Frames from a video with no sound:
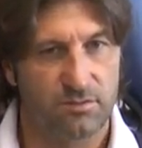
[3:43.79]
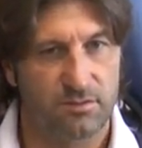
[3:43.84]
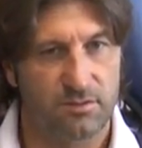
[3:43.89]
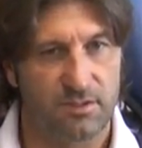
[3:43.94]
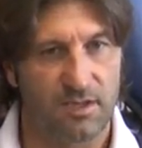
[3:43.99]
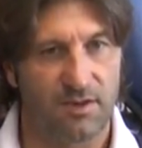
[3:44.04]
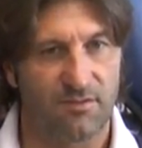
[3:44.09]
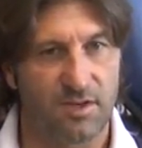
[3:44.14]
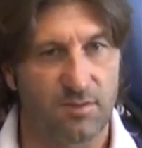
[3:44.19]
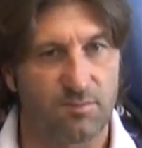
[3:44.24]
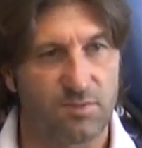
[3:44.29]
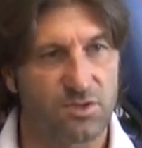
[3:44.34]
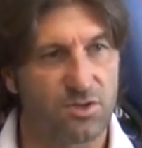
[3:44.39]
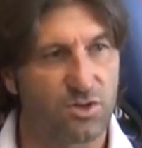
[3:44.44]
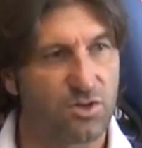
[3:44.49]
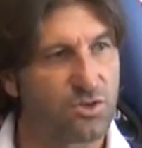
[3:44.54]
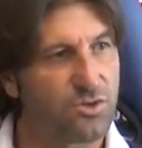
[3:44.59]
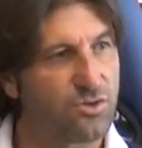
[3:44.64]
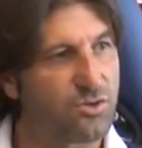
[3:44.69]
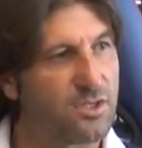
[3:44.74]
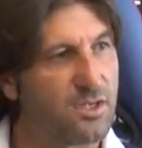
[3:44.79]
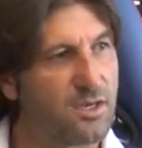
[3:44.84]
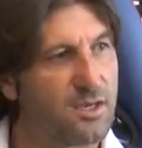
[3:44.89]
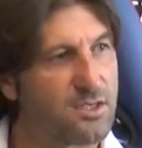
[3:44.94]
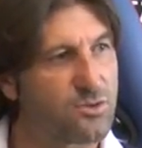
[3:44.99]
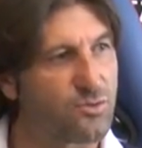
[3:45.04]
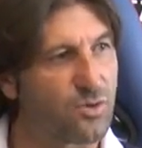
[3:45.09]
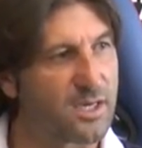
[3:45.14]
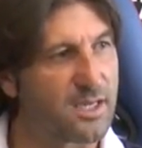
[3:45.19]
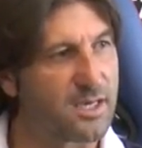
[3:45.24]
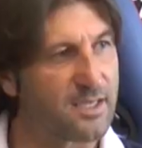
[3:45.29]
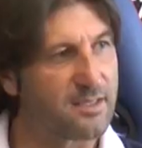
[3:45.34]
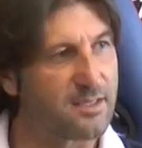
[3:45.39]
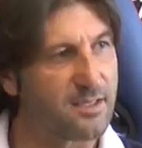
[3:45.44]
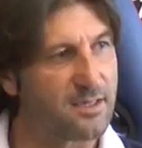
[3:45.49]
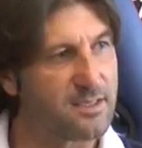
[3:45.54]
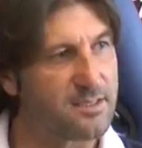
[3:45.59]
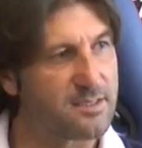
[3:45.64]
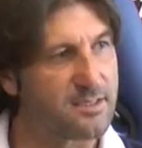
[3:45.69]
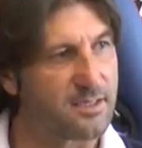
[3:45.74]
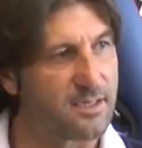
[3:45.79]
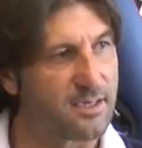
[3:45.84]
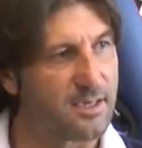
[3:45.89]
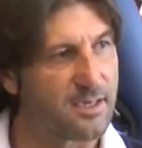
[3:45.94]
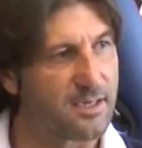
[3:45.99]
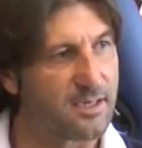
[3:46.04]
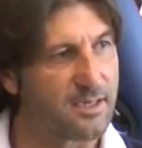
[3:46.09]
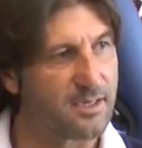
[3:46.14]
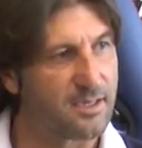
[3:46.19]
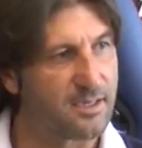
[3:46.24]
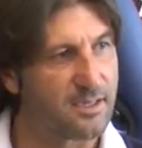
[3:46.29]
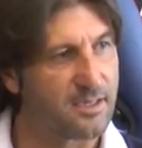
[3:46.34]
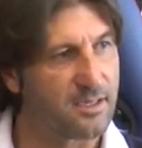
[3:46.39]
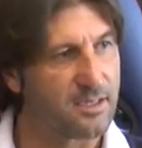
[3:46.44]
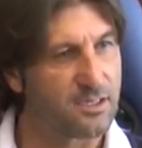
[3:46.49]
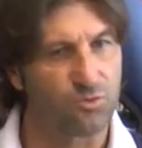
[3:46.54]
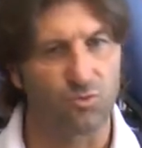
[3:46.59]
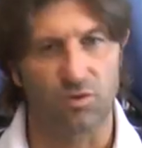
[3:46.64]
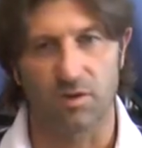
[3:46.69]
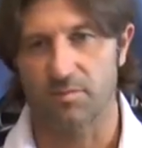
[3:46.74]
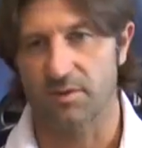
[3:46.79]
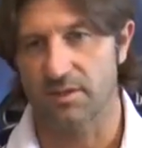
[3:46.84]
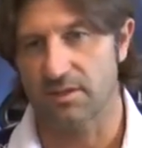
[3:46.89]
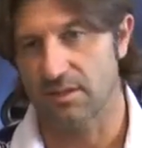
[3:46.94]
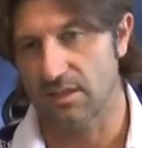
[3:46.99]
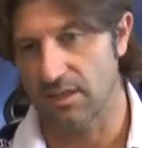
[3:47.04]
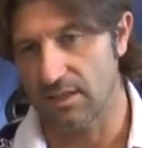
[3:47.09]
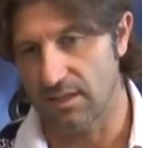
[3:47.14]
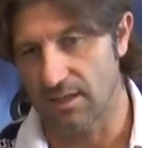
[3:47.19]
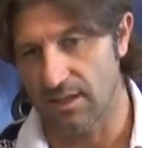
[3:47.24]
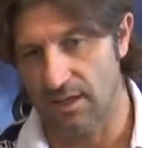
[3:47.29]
di aver bisogno delle sue caratteristiche in una partita,